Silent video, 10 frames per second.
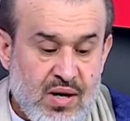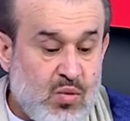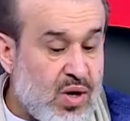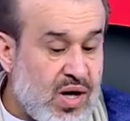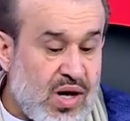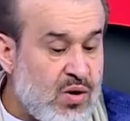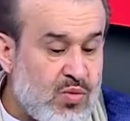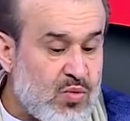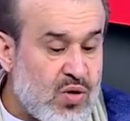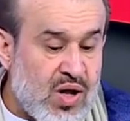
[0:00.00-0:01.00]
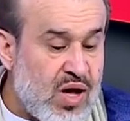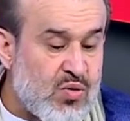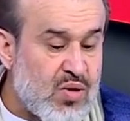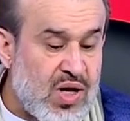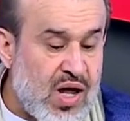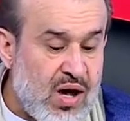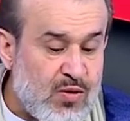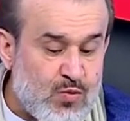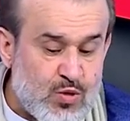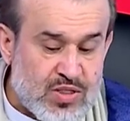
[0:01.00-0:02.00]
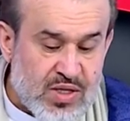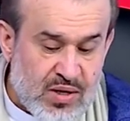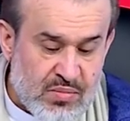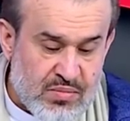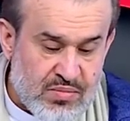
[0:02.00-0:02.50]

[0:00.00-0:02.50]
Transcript: وكلهم الله إلى أنفسهم